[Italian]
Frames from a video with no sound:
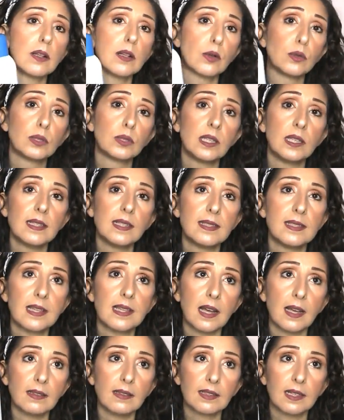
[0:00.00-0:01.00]
l'ho
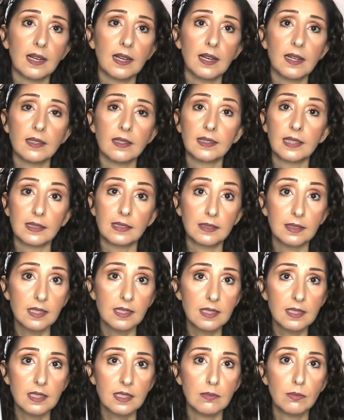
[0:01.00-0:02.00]
utilizzata
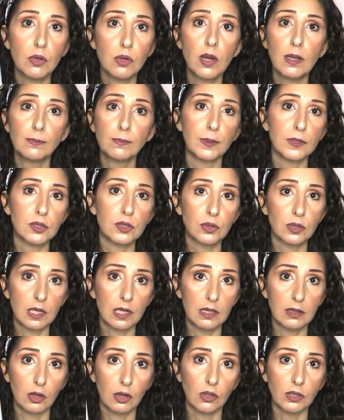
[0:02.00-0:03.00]
tantissimo al posto
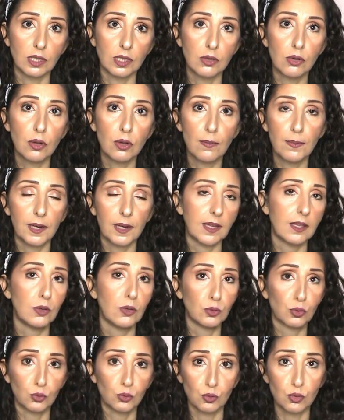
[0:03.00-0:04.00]
del tonico perché
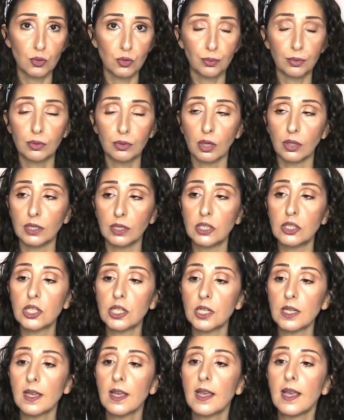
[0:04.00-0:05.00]
io non uso più
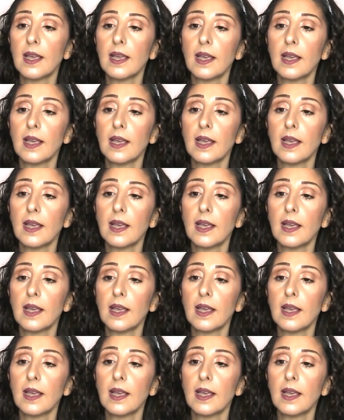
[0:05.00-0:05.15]
tonici,